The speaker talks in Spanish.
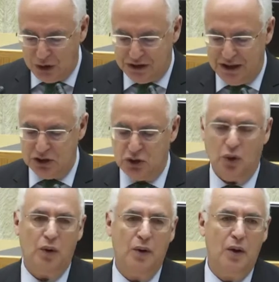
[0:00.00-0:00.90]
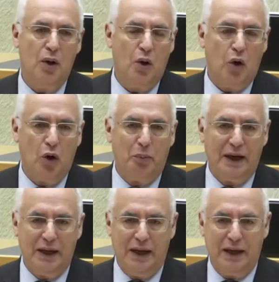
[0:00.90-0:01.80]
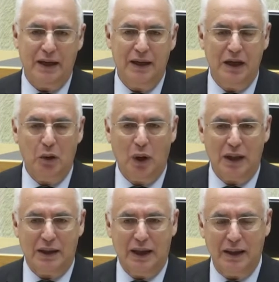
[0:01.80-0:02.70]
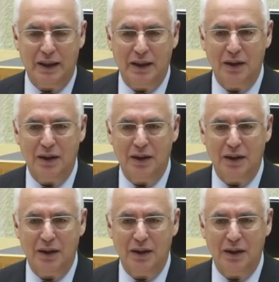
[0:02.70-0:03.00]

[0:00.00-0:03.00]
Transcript: consenso o perder igualdad